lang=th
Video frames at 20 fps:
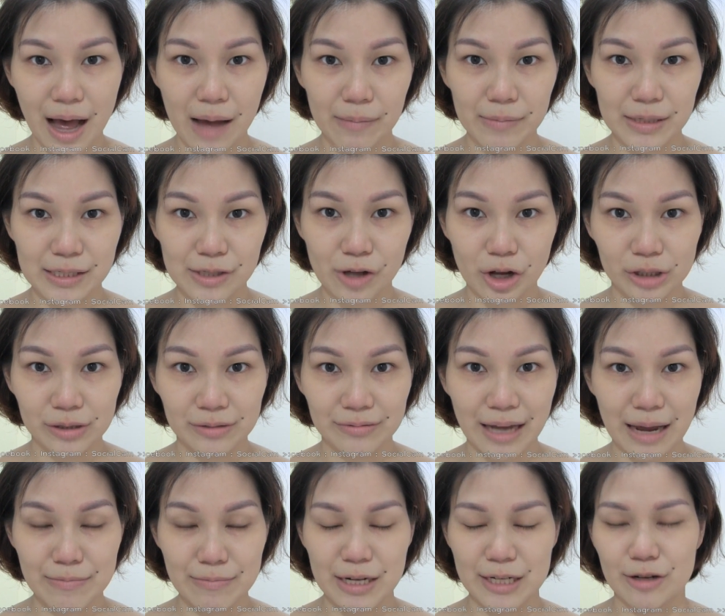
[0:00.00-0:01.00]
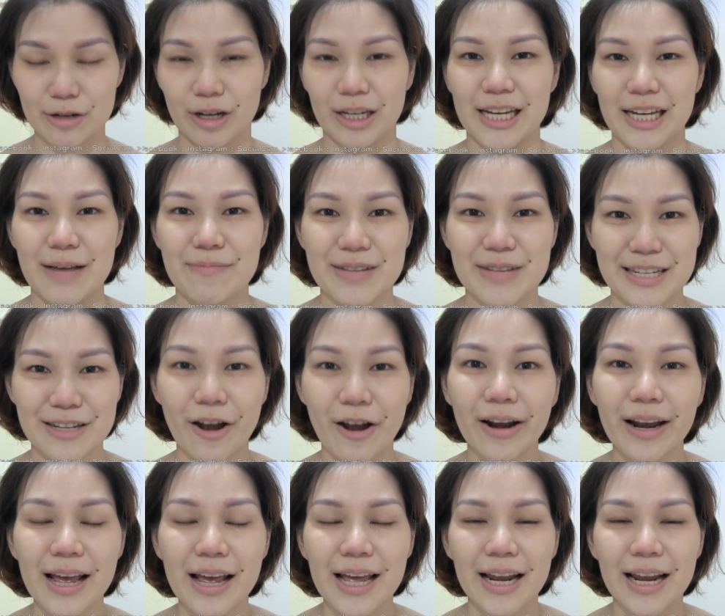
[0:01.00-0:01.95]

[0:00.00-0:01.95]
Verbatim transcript: Amazon Amazon Amazon